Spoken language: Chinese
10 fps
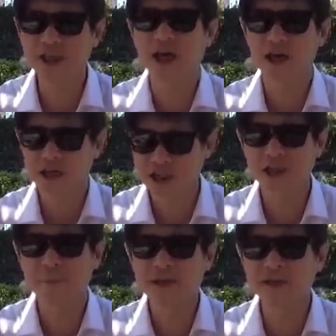一个，习
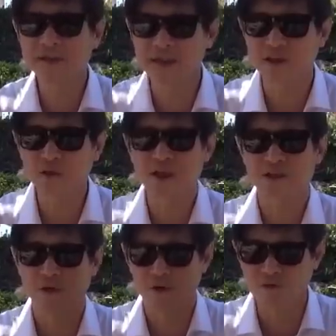近平的政治对
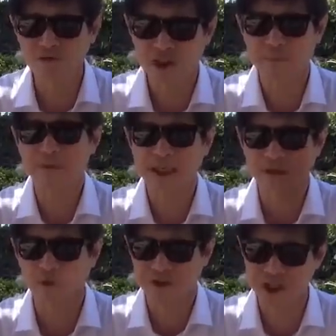手无时不在
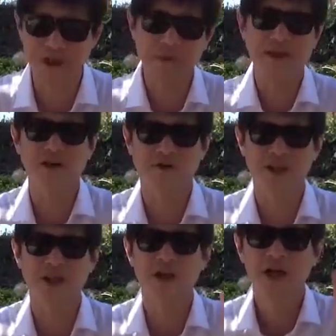动习近平的脑
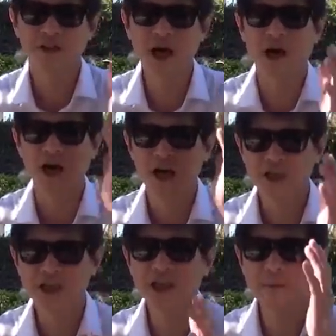筋；第二个，
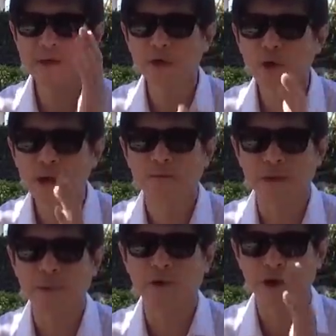习近平内部
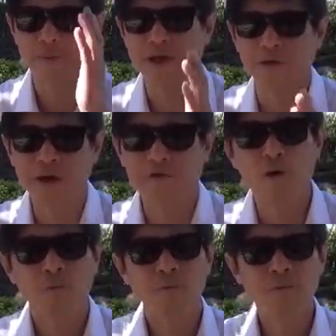的堡垒里面有裂缝。
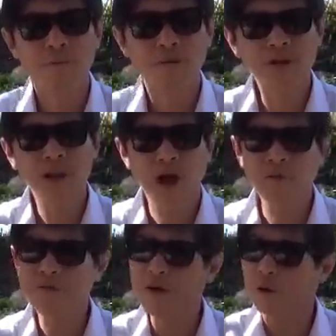这是毫
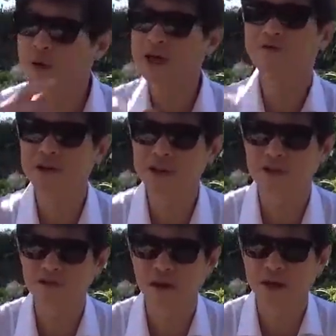无疑问，我们可以分析
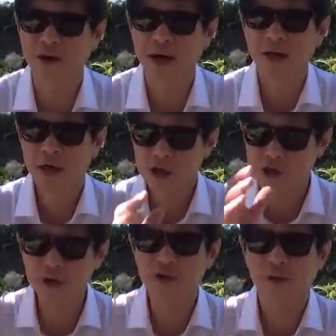得出来的啊。
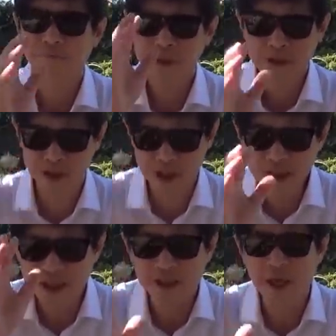所以说。仅
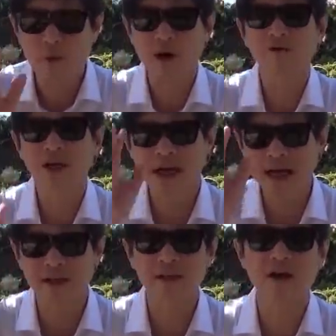仅在网络上
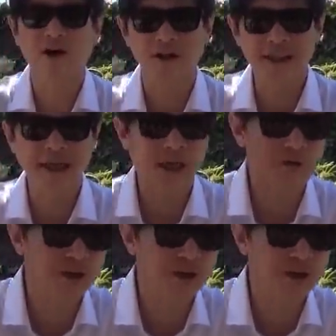看到这个稿子，大家去